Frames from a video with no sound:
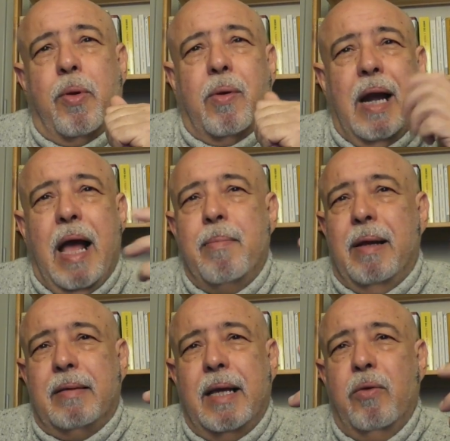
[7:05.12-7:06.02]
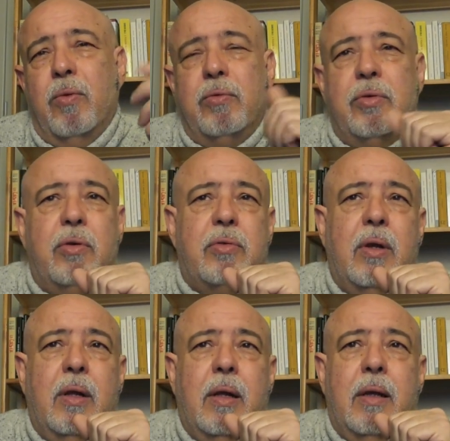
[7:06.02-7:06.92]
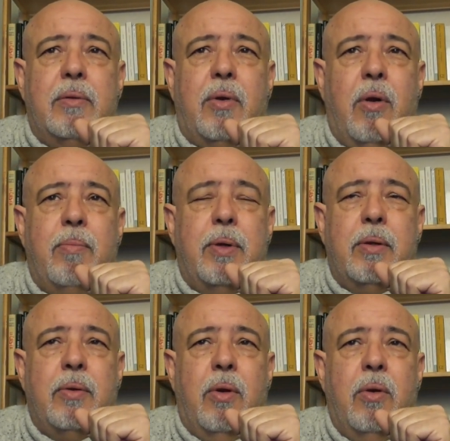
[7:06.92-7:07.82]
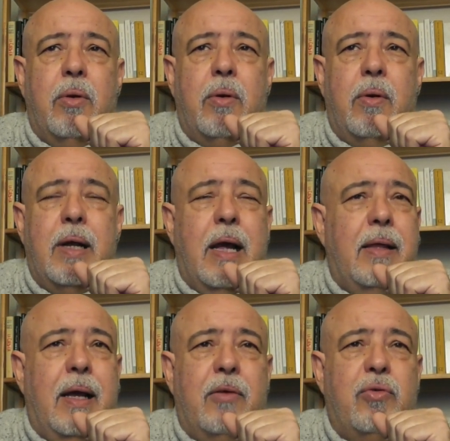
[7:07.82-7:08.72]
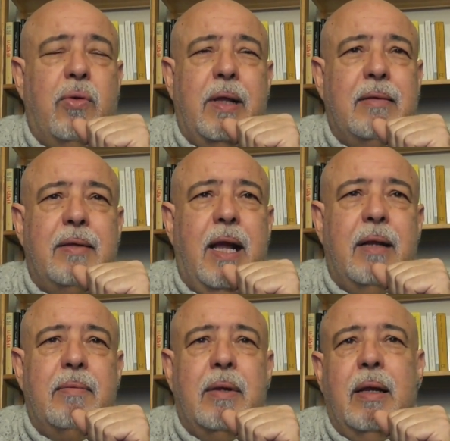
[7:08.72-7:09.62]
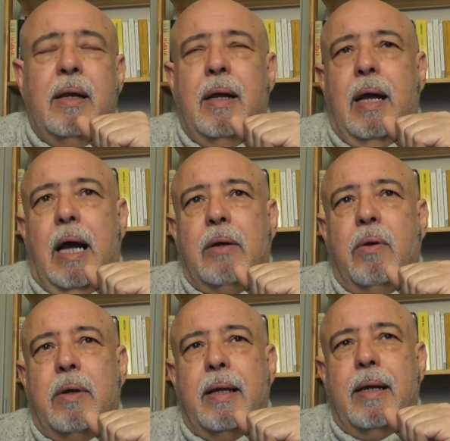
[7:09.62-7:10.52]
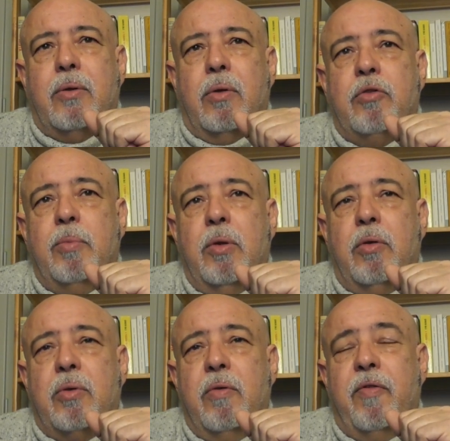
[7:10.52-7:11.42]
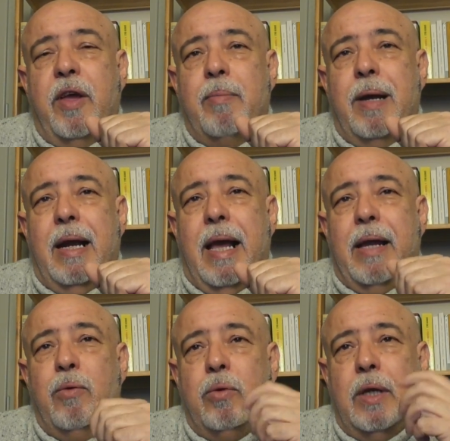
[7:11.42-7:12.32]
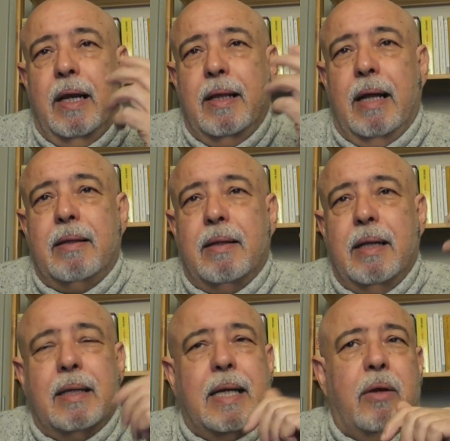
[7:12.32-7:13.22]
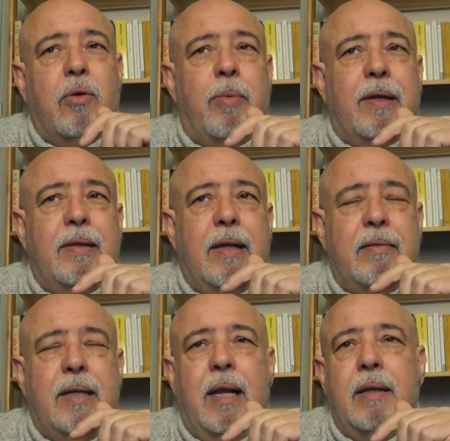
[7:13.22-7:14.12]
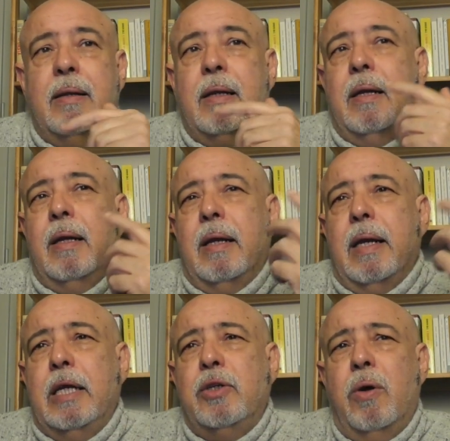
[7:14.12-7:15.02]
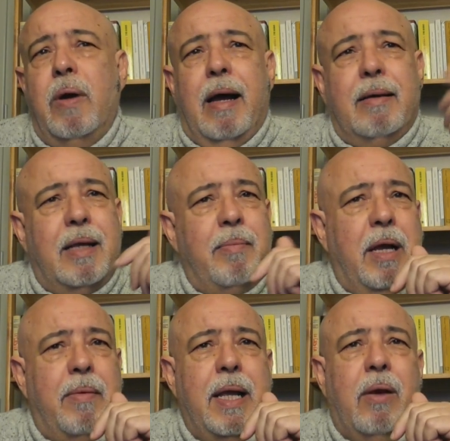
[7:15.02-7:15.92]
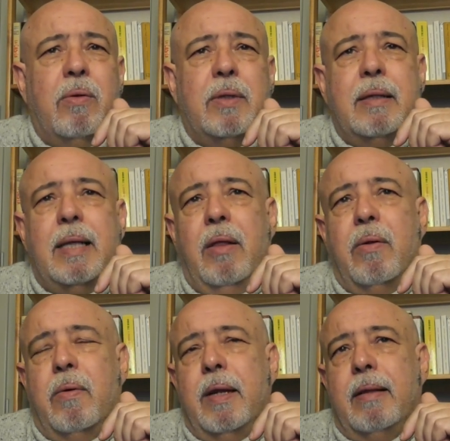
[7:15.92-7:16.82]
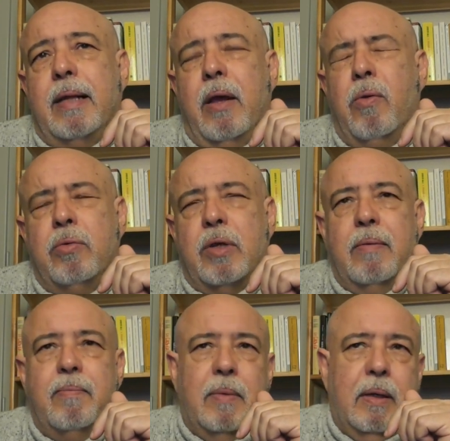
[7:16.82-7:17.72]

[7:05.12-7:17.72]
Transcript: proclamas y anuncios, Trump no logró nada sustancial, algo que de todos modos confirma la inutilidad del cargo presidencial, y yo hasta me habría contentado con esta excusa.